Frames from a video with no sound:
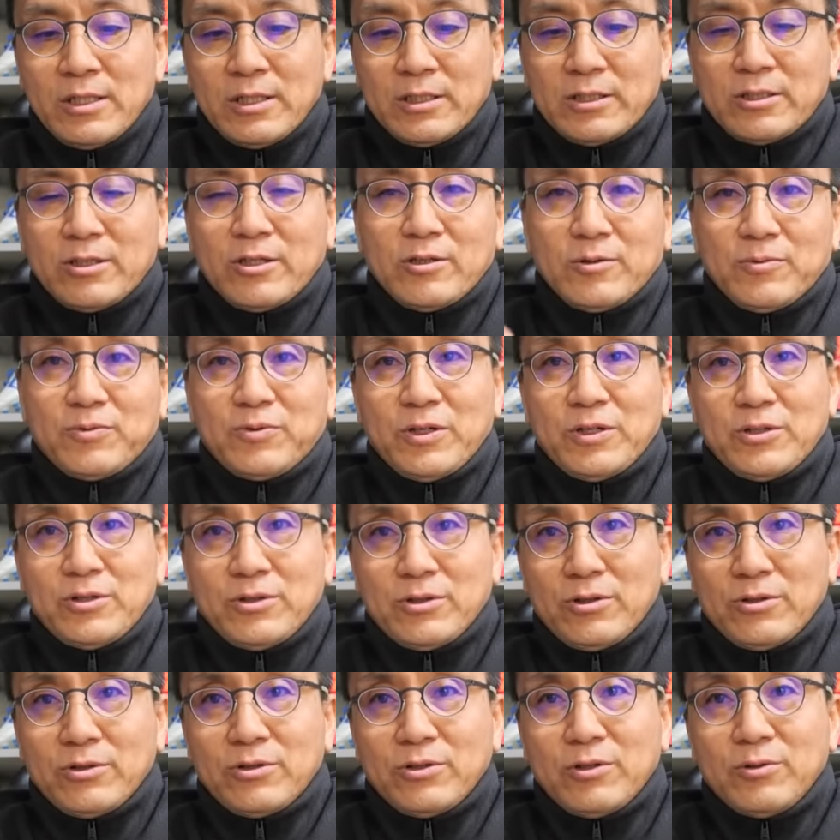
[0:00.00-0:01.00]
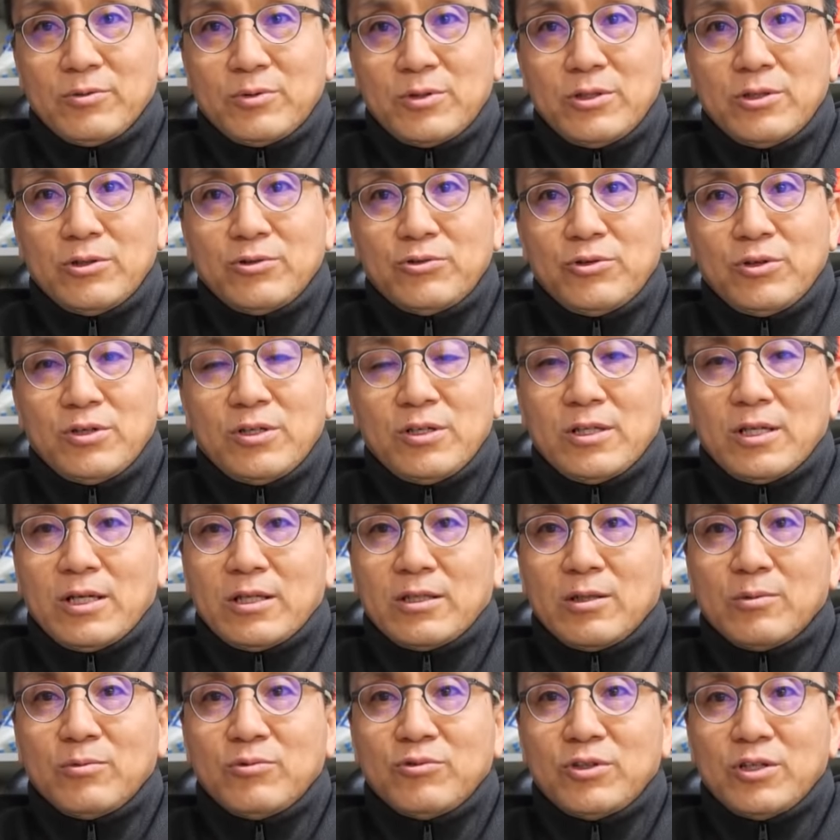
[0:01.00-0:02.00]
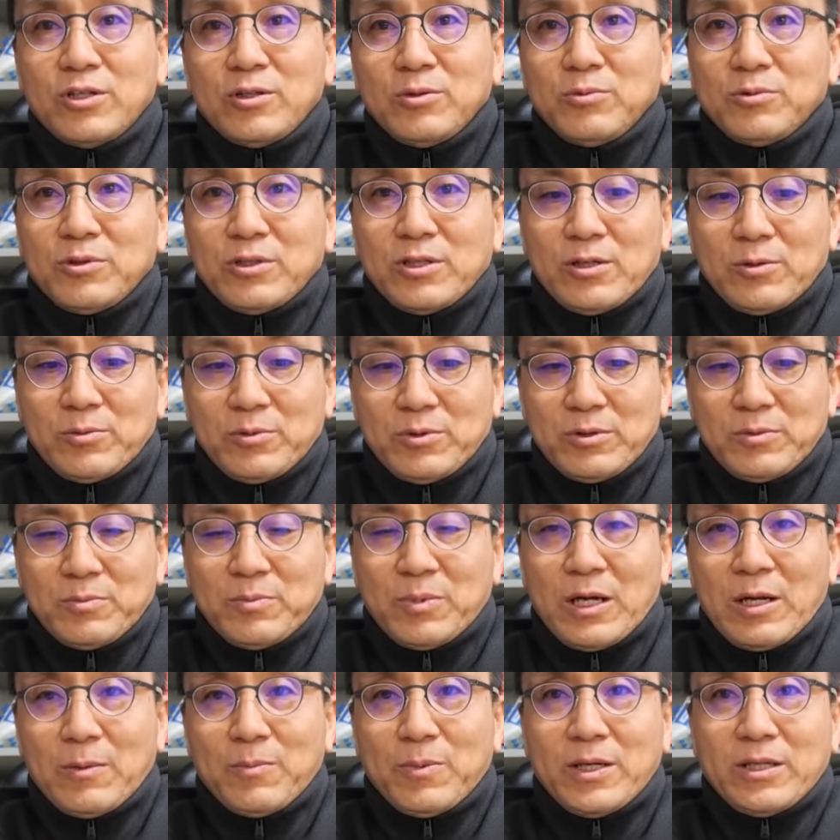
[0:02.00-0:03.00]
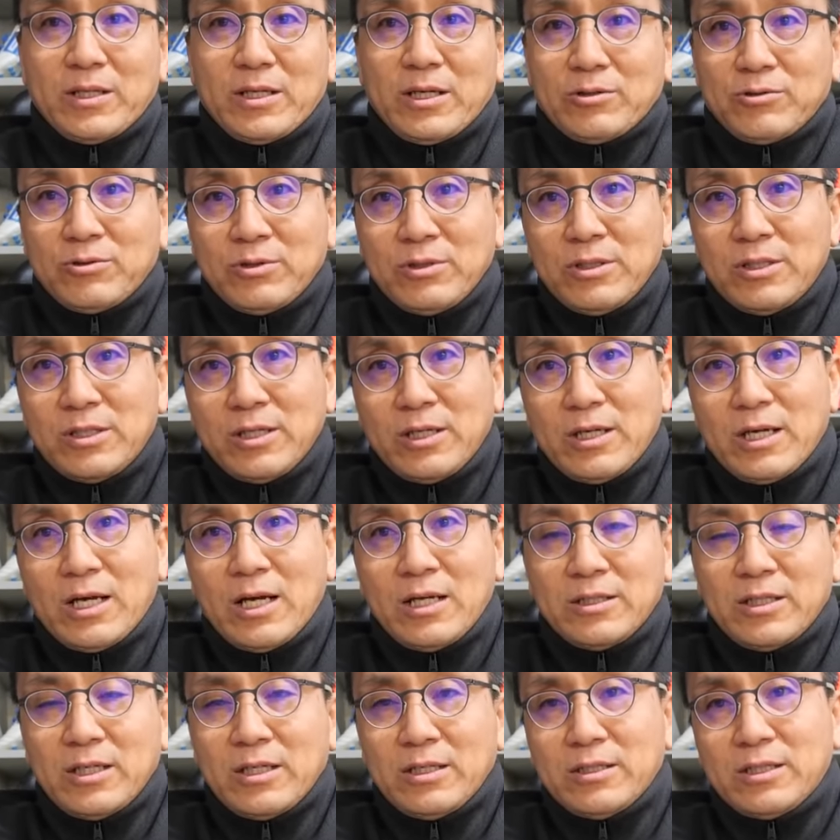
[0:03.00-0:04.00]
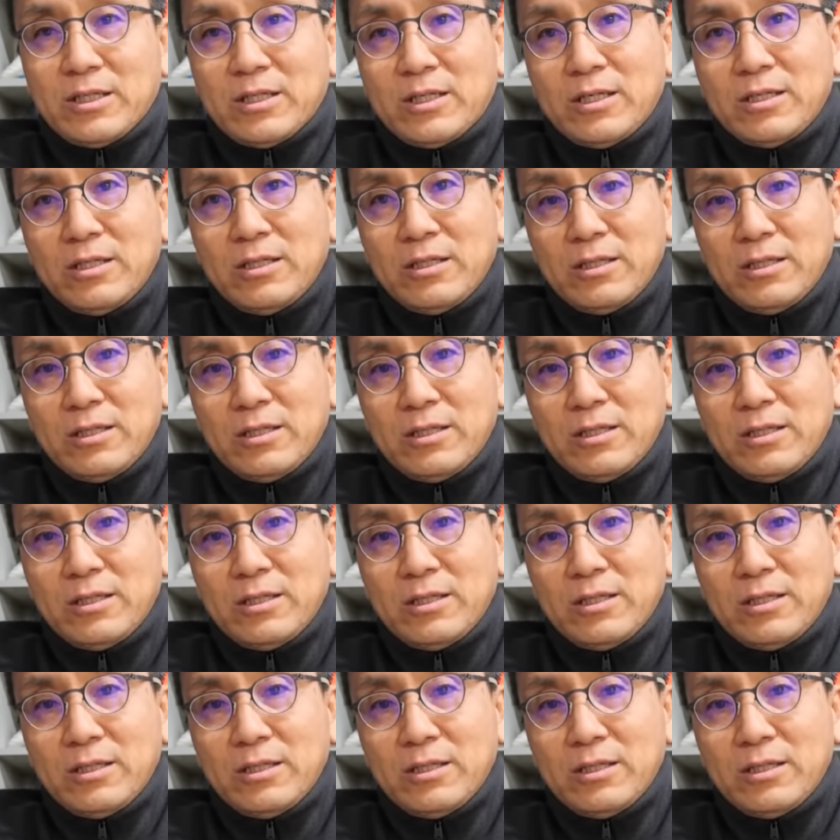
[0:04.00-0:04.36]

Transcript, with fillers: 스터드 프레쉬 걱정 을실을수 있기는 한데 문제는 뭐냐면 발바닥 전체 항상 제가